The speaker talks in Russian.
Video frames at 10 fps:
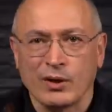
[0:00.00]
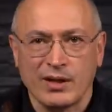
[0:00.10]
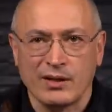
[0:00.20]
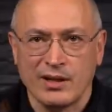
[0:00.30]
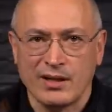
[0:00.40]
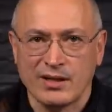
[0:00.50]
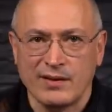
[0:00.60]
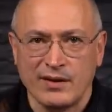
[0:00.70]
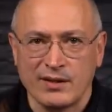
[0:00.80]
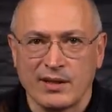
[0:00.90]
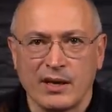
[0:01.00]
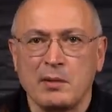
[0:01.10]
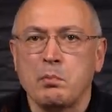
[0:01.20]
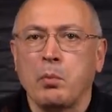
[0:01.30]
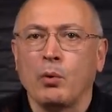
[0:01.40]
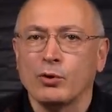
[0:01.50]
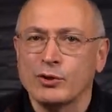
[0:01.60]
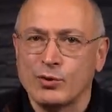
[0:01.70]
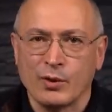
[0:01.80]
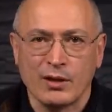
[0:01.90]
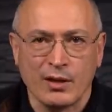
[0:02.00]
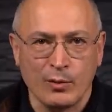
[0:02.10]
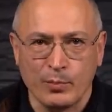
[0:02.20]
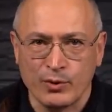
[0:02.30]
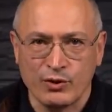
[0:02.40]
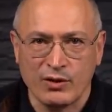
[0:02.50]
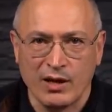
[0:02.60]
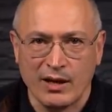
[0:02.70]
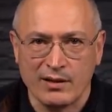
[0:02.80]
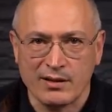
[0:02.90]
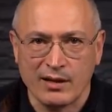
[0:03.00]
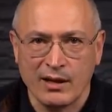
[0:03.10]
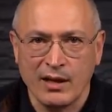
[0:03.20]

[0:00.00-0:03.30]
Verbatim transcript: от Китая зависит, и полностью Китаю подчиняется.